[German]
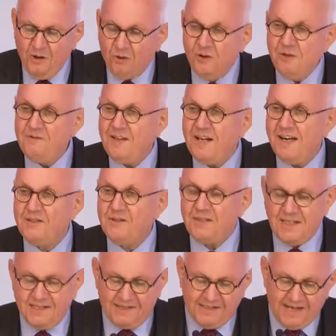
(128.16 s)
Holen wir also
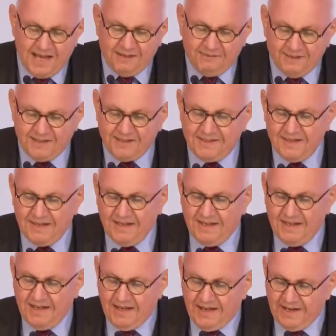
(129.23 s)
das nach, was
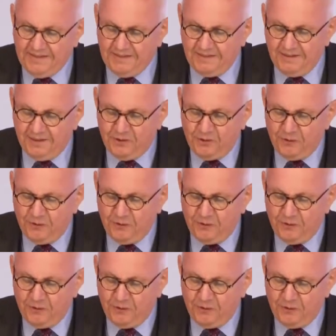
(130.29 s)
eigentlich